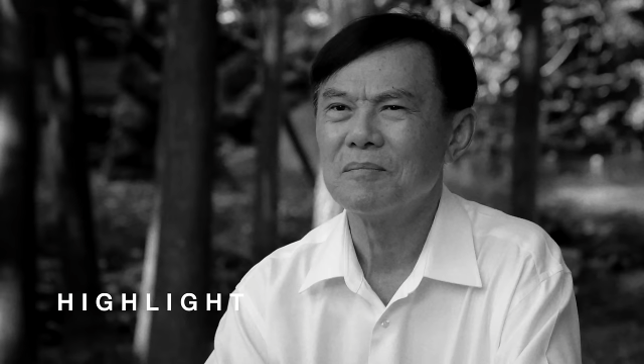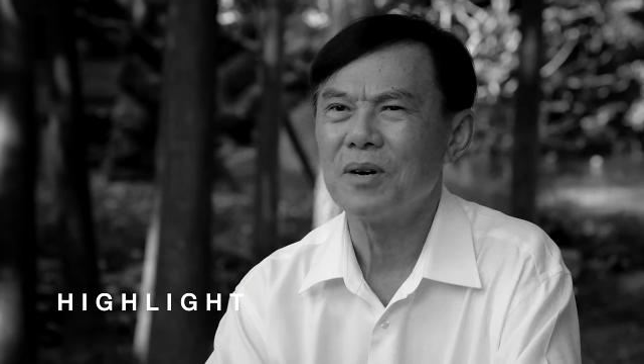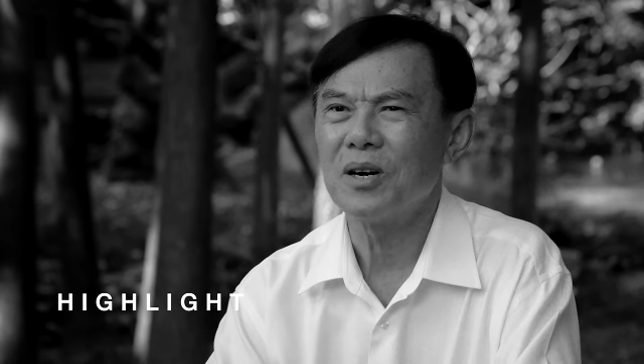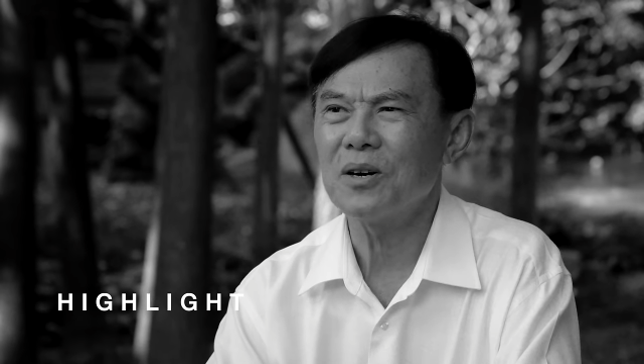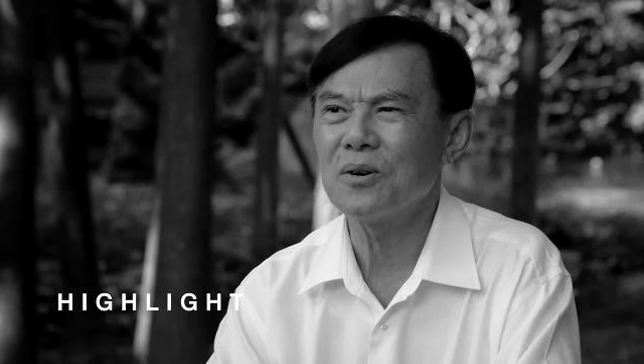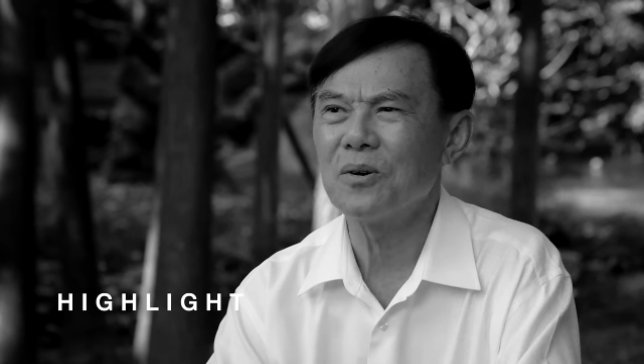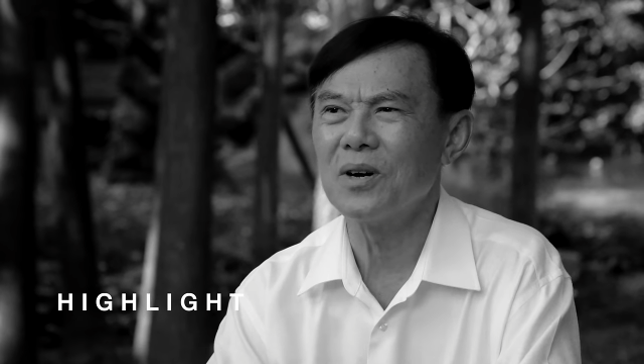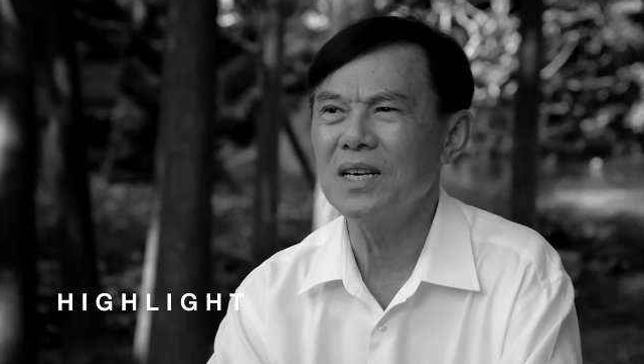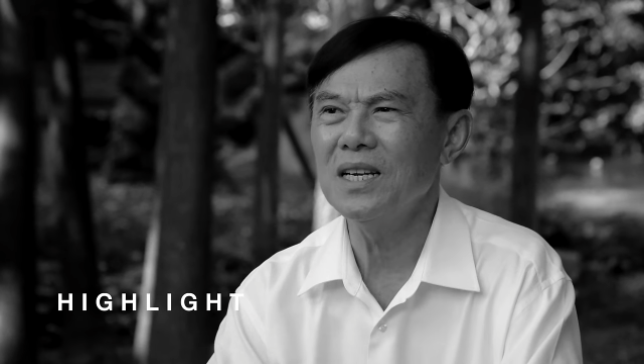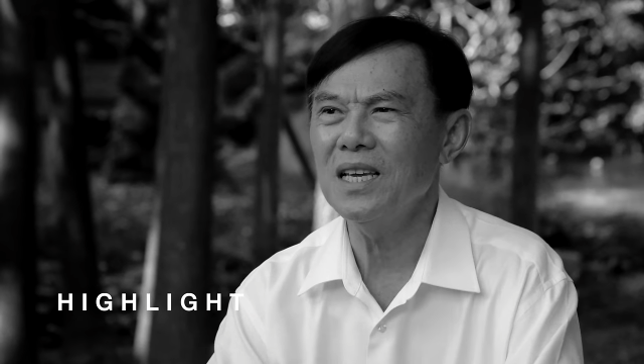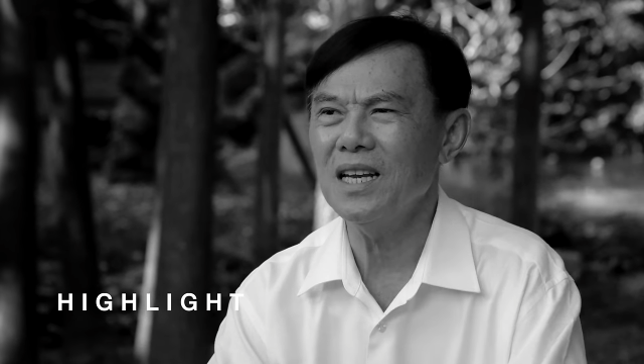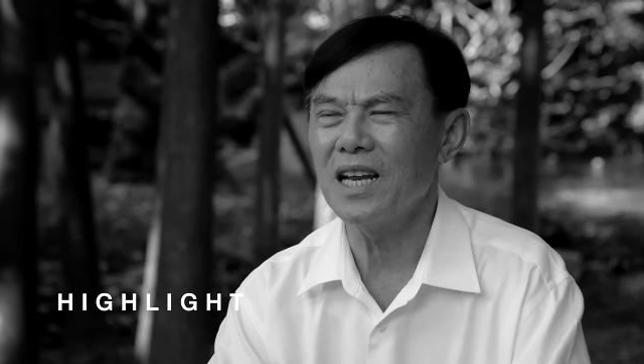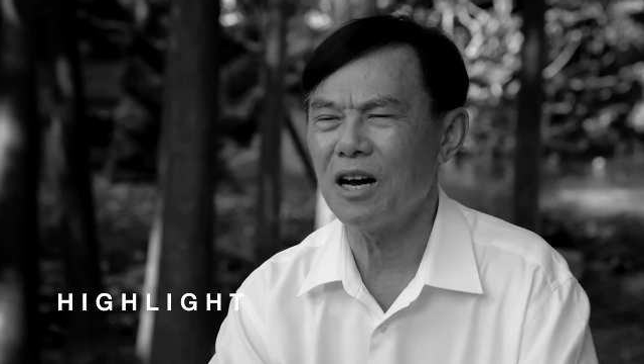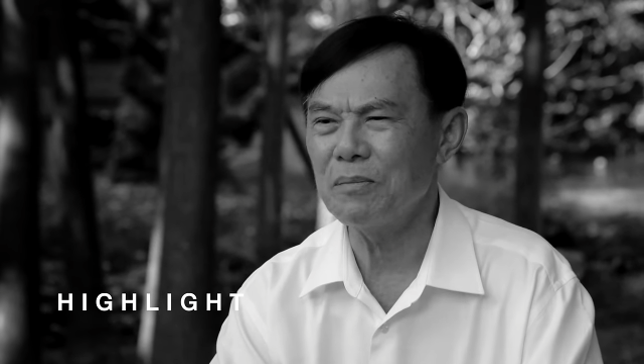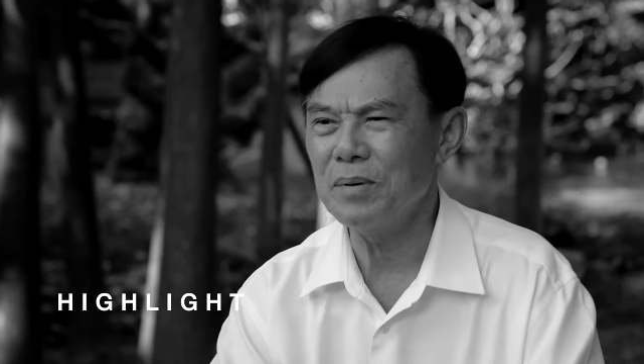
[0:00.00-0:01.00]
เพราะคน
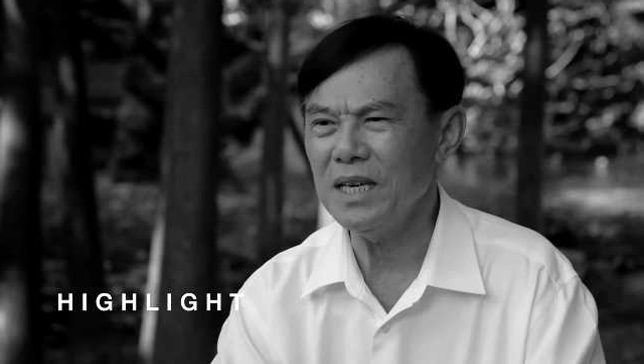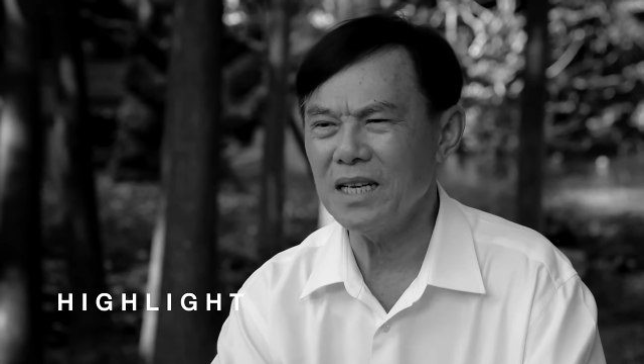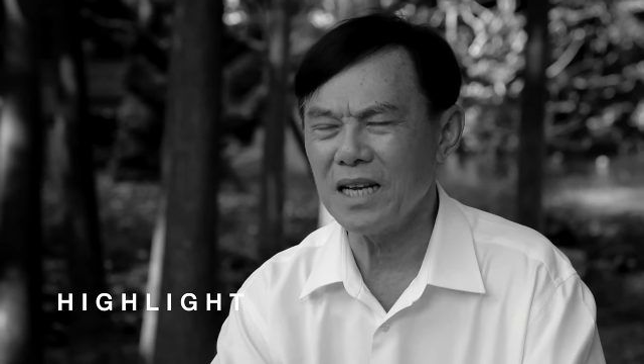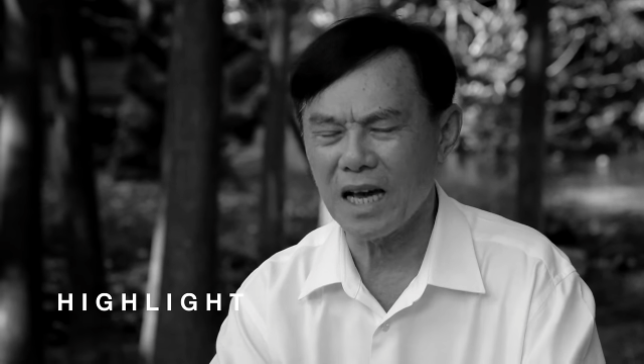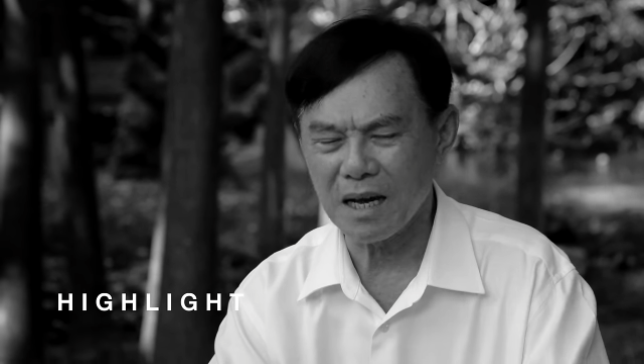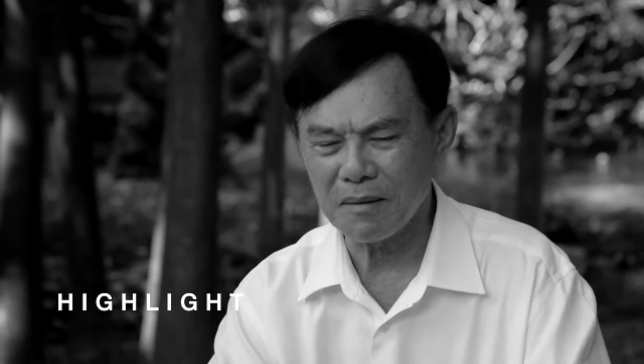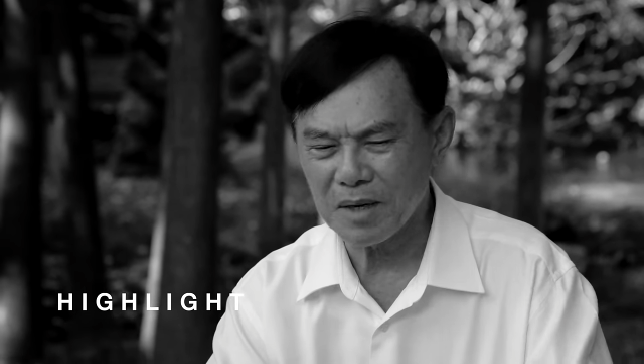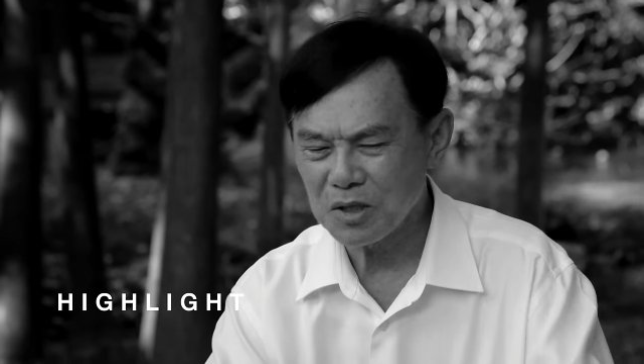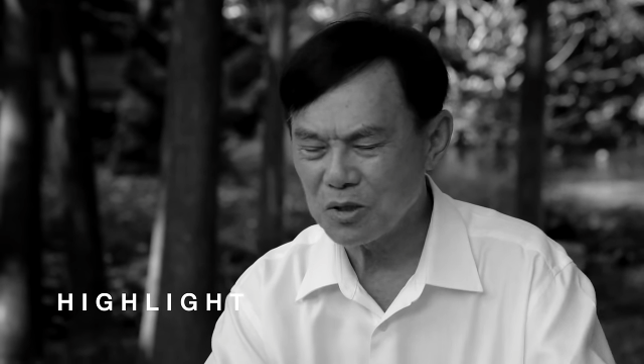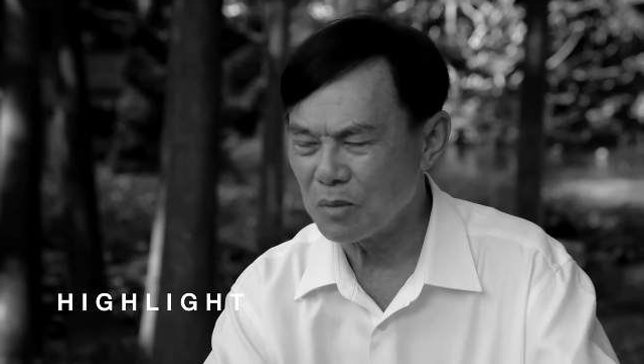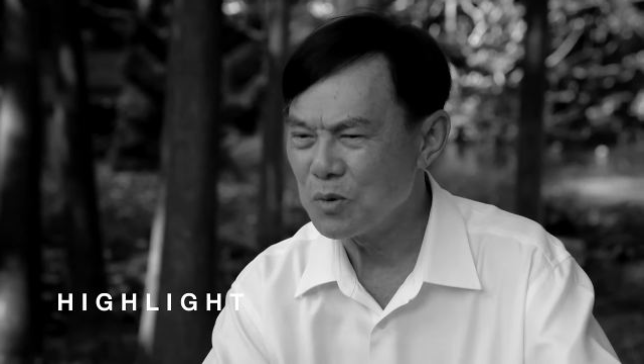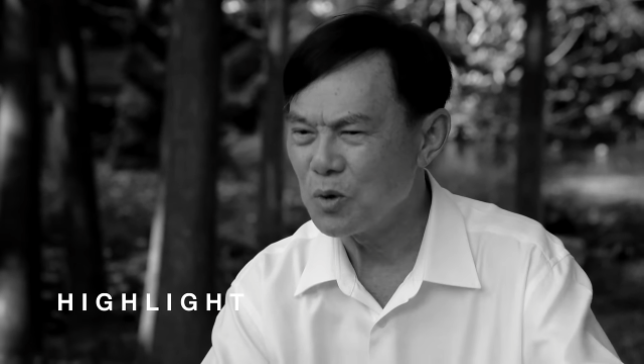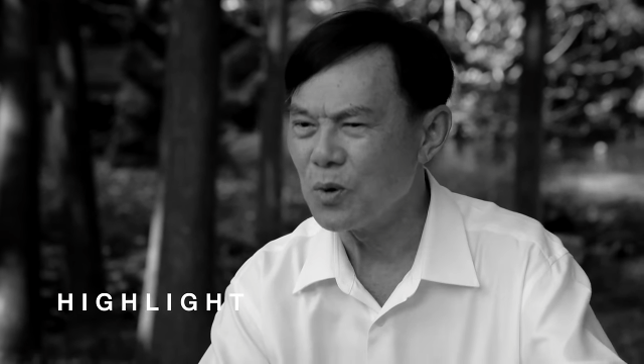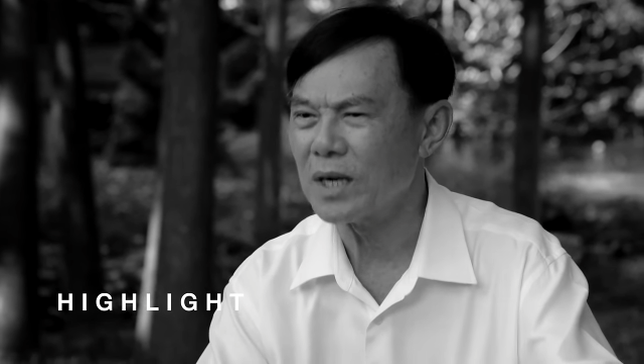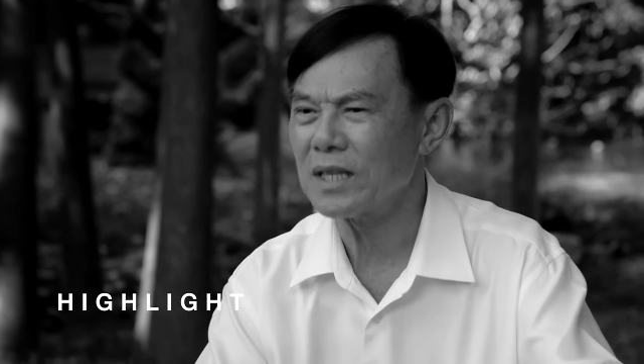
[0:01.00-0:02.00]
ที่เราพี่นามั
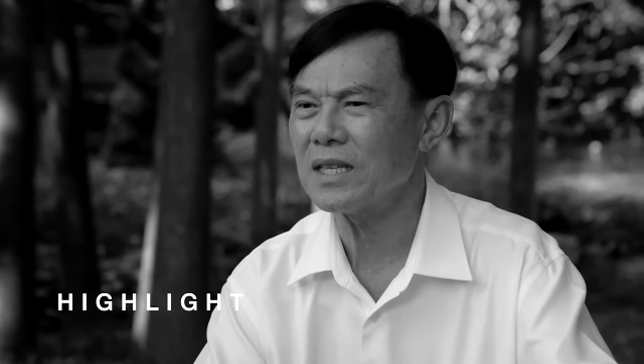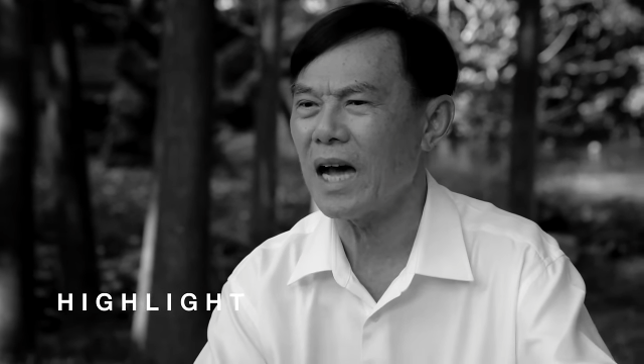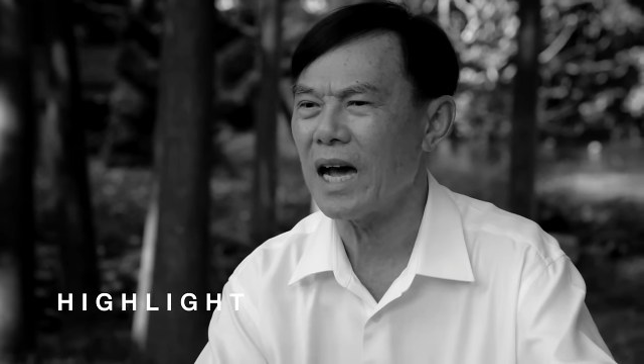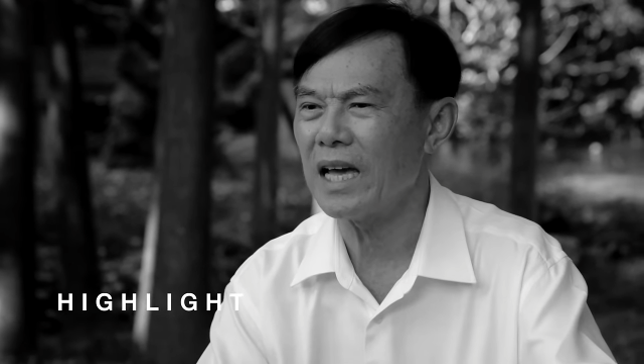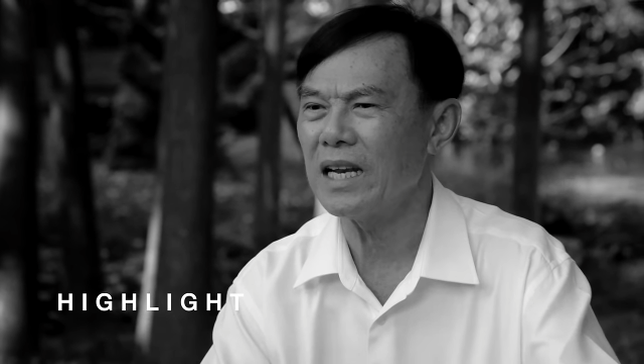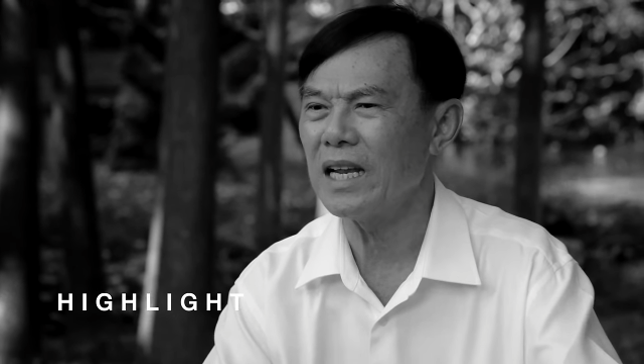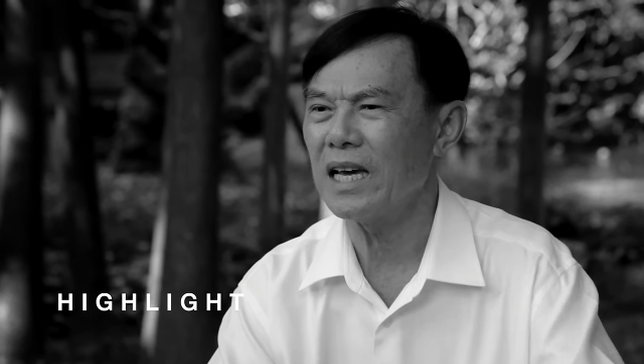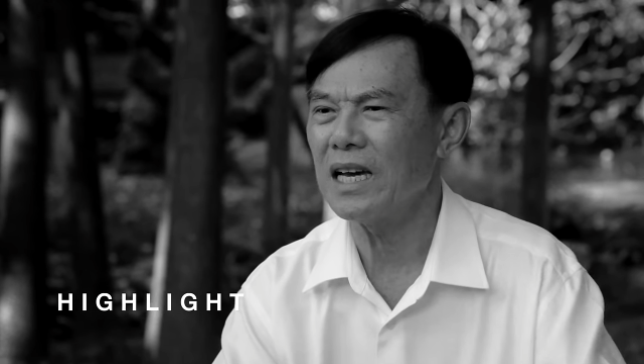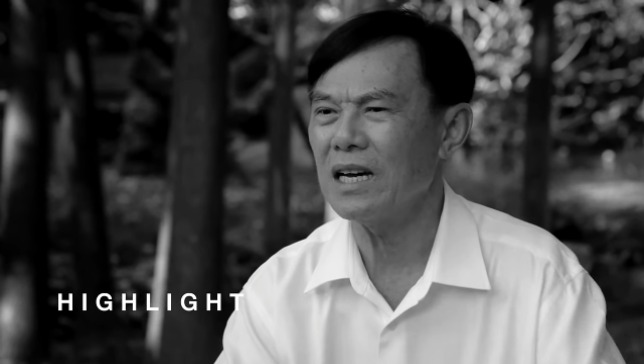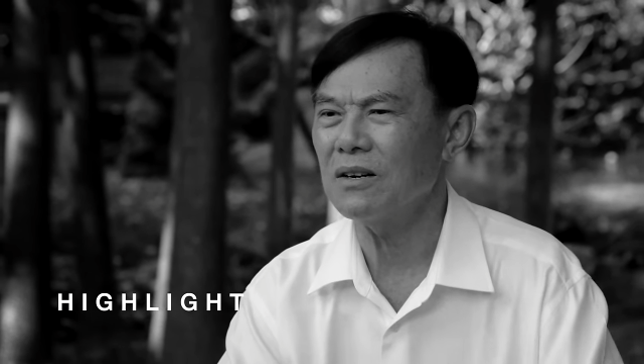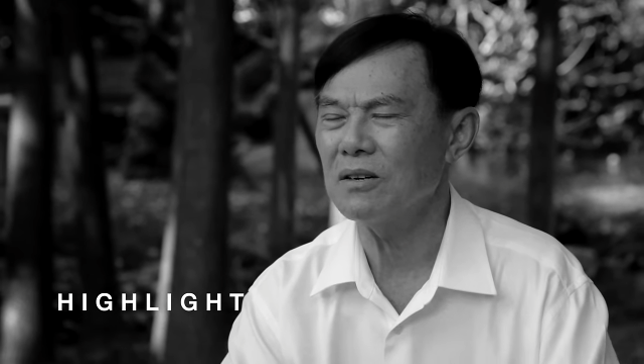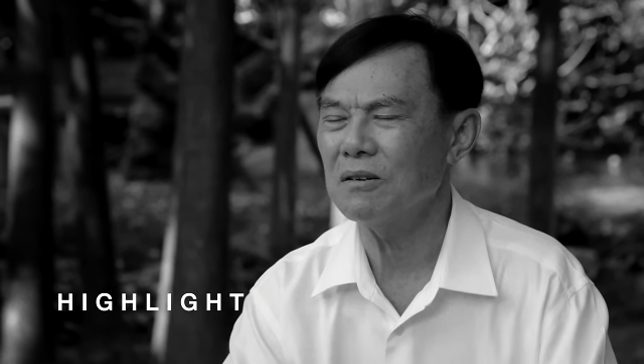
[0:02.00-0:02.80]
นสมควรตายแล้ว